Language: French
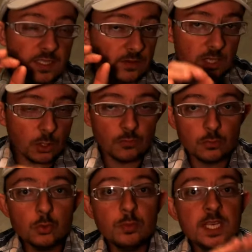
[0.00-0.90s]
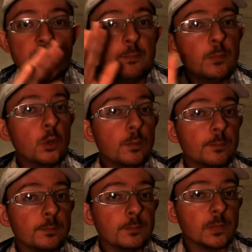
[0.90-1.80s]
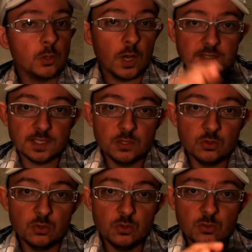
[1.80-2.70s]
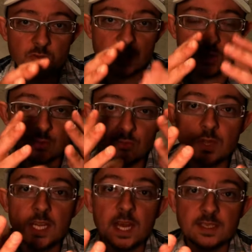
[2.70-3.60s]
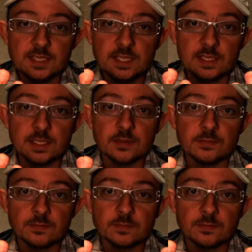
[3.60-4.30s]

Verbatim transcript: Ça veut dire que vous oubliez les pots. Le racine nue, c'est quand on voit les racines.